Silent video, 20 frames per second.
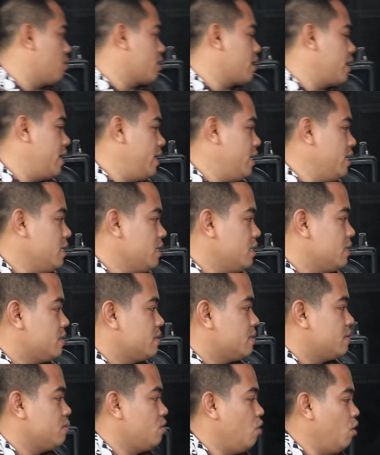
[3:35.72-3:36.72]
okay.
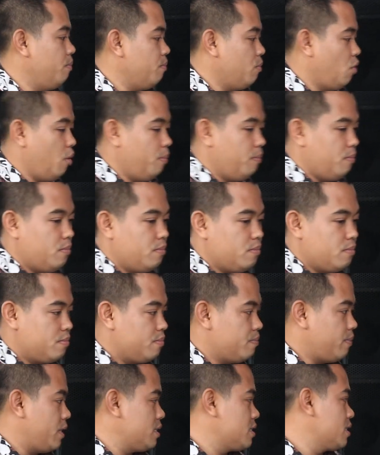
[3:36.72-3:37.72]
Oh, oh,
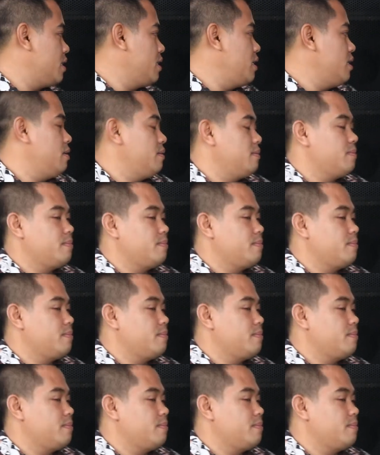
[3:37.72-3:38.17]
pas ini